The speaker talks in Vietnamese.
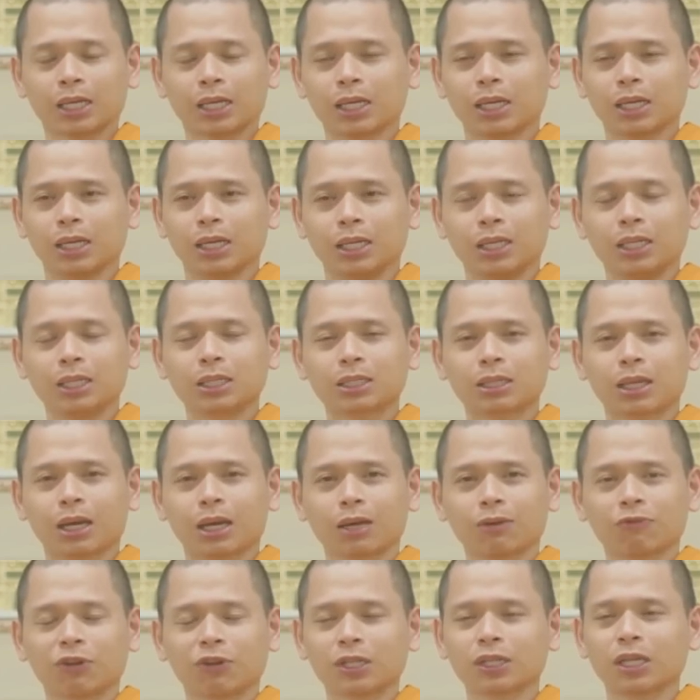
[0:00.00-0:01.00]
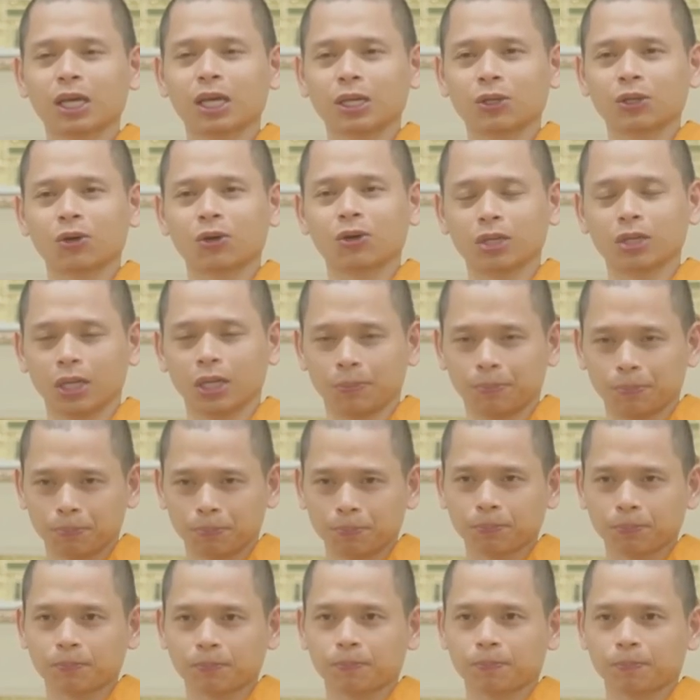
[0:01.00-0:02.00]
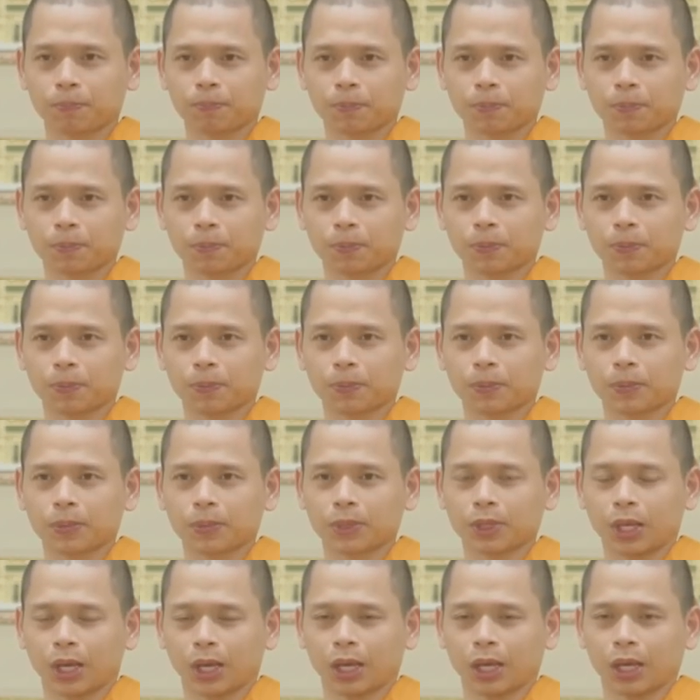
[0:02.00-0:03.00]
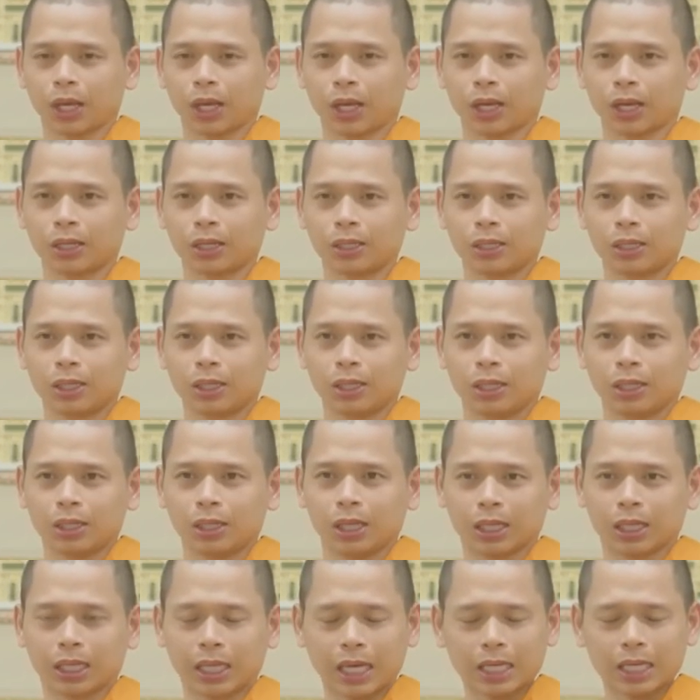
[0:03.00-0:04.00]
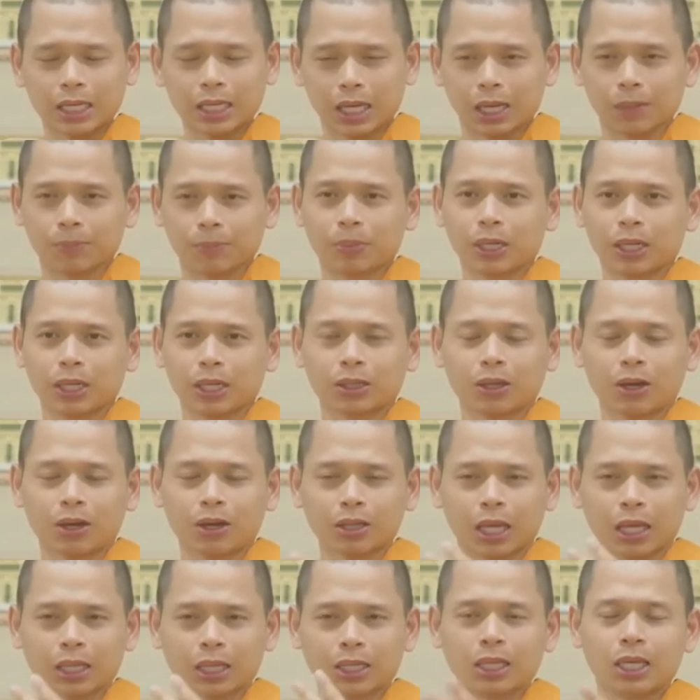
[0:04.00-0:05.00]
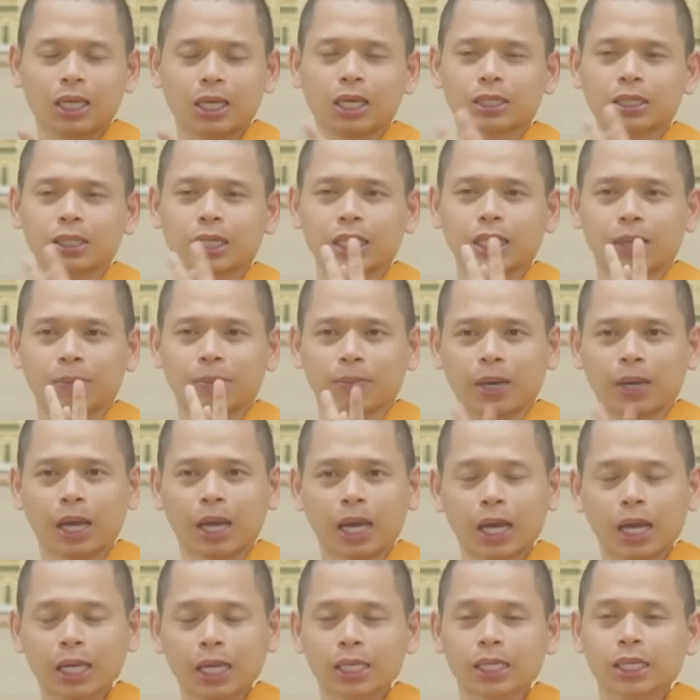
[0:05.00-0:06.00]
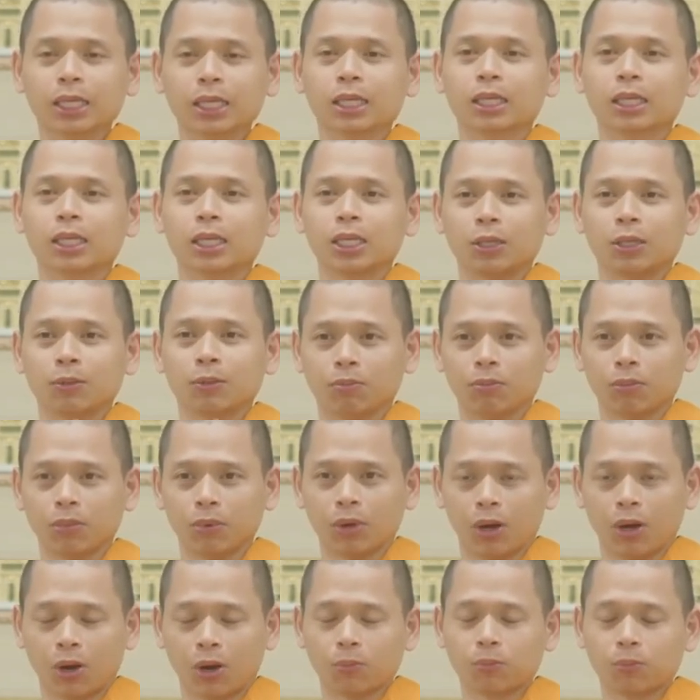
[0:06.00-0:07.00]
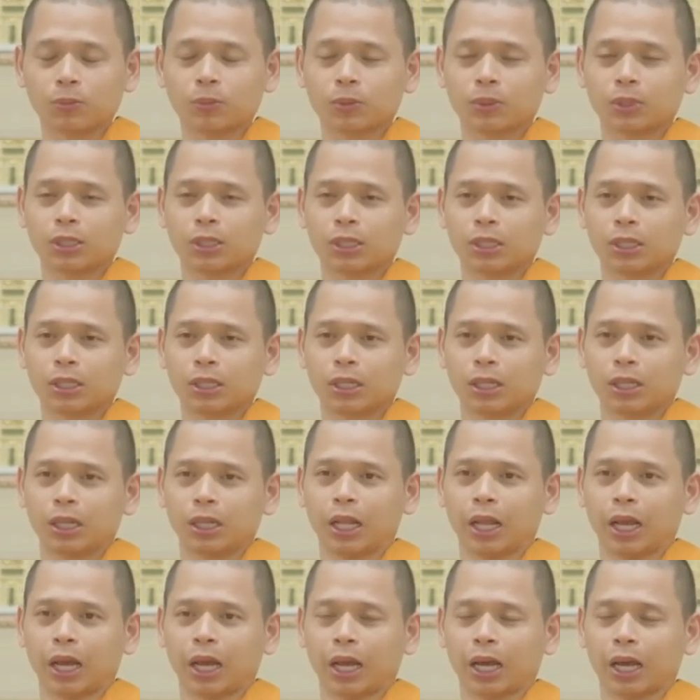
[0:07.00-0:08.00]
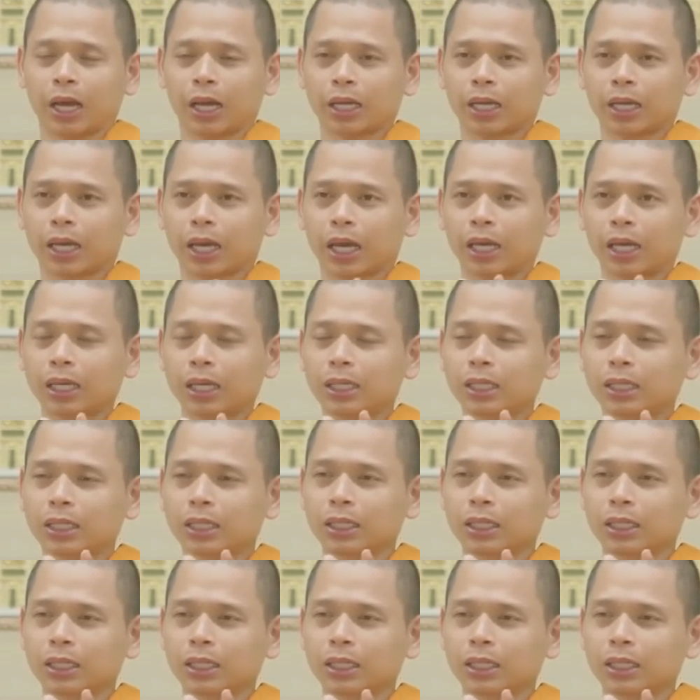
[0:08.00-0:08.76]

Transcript: nghĩ tới vấn đề do nghiệp à thì cái nghiệp á, nó lại chia ra làm hai một là cái